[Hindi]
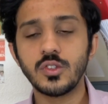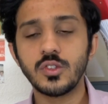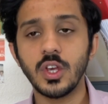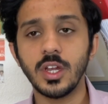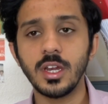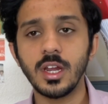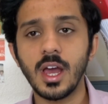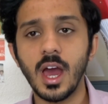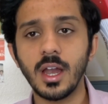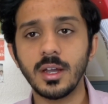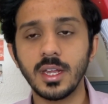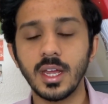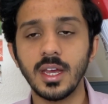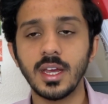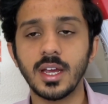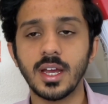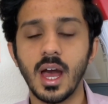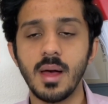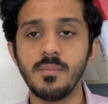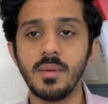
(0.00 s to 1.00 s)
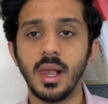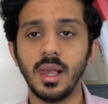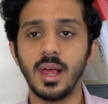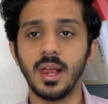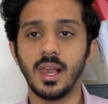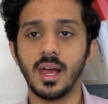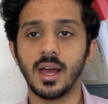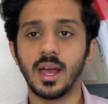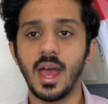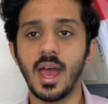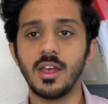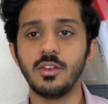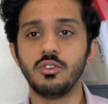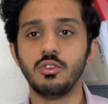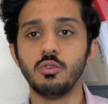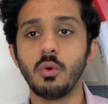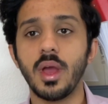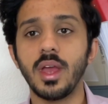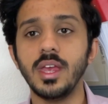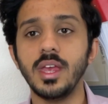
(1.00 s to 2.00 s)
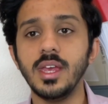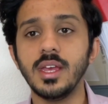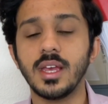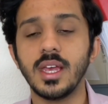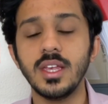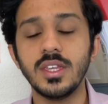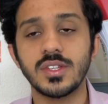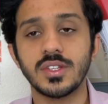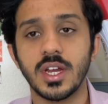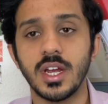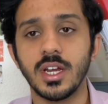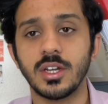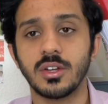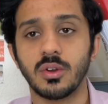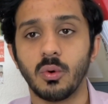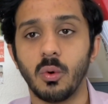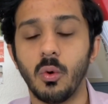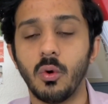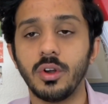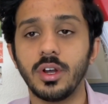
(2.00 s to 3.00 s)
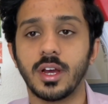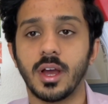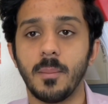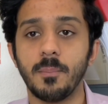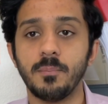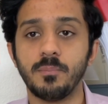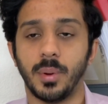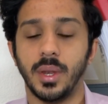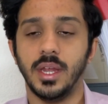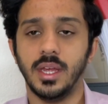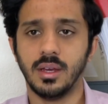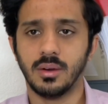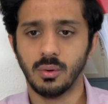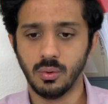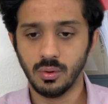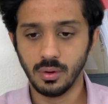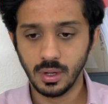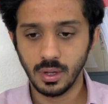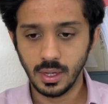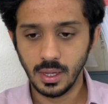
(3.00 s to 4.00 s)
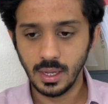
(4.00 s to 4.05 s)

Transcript: जिनका ठेका मिलने लगा है यूएई e की स्टेट ओन्ड कंपनी को